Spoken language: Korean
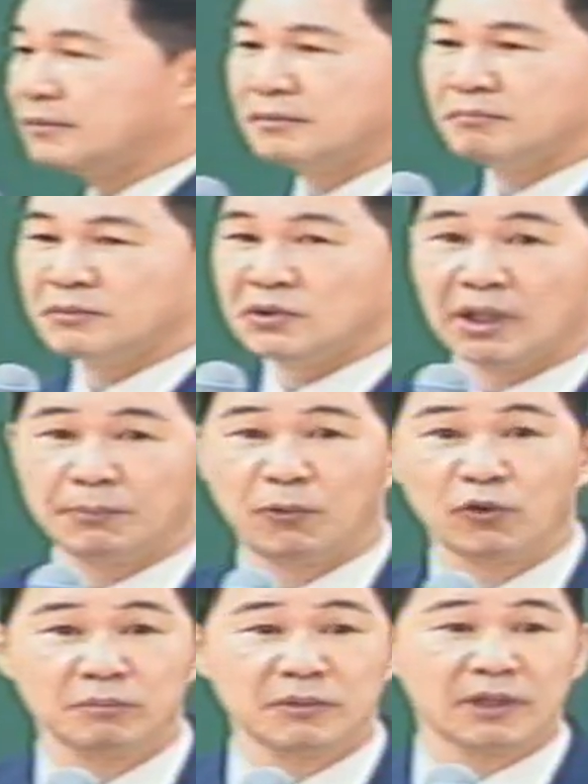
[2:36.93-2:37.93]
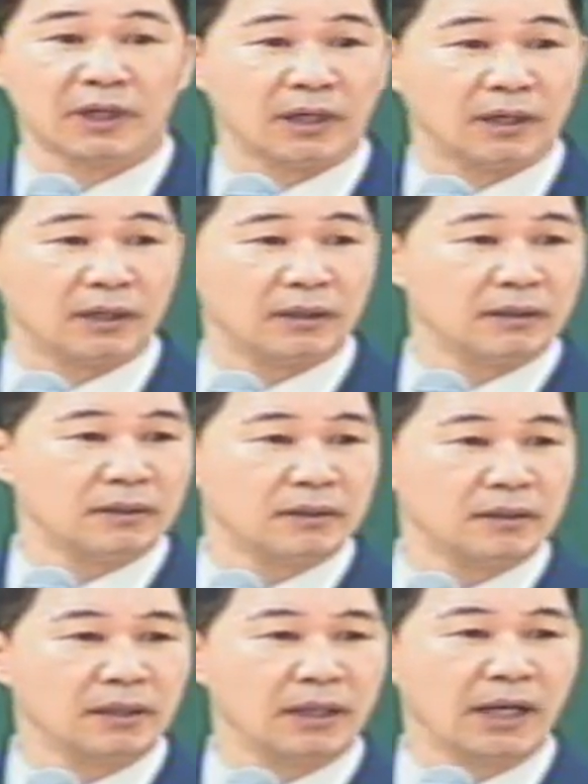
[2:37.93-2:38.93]
뭐가 복입니까?
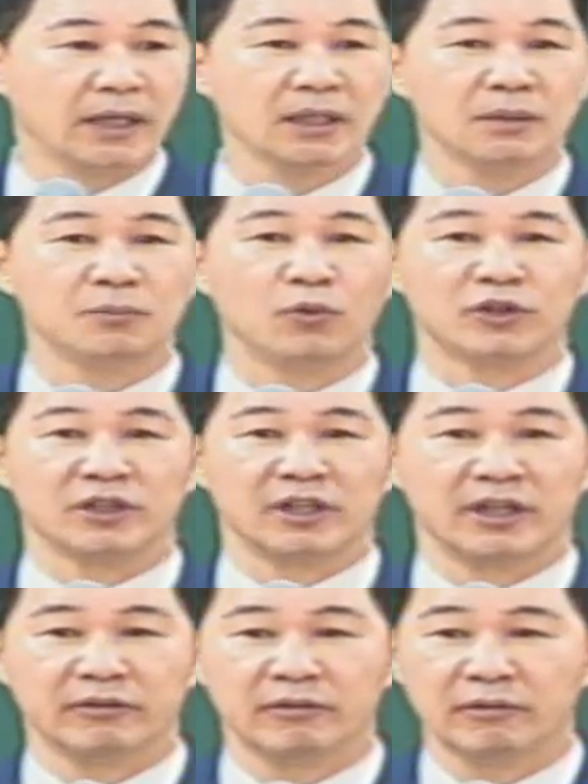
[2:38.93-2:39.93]
하나님 복이에요.